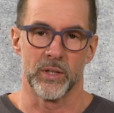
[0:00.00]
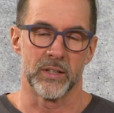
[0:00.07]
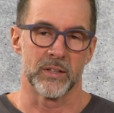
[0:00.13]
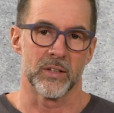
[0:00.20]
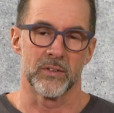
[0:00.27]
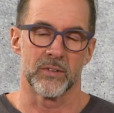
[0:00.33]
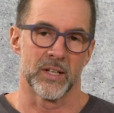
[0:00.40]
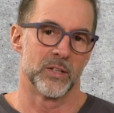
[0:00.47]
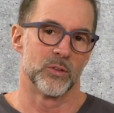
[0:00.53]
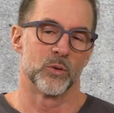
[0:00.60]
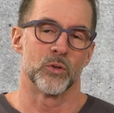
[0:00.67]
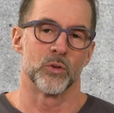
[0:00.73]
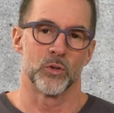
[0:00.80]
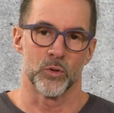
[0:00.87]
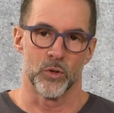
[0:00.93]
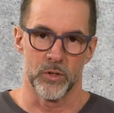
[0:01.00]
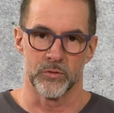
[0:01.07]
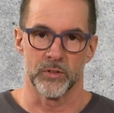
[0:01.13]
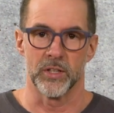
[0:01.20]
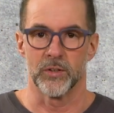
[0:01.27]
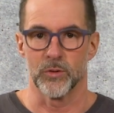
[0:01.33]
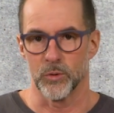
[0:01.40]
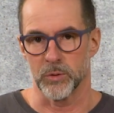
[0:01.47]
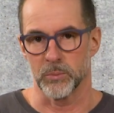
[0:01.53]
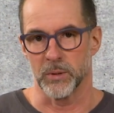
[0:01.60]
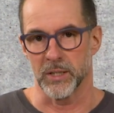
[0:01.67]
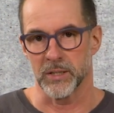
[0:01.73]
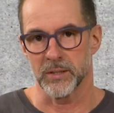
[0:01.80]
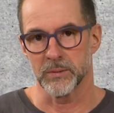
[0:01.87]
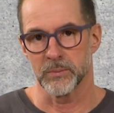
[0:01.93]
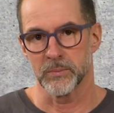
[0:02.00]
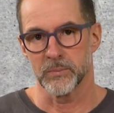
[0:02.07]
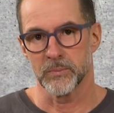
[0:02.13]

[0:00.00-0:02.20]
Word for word: interessant und so toll für die Zucht macht.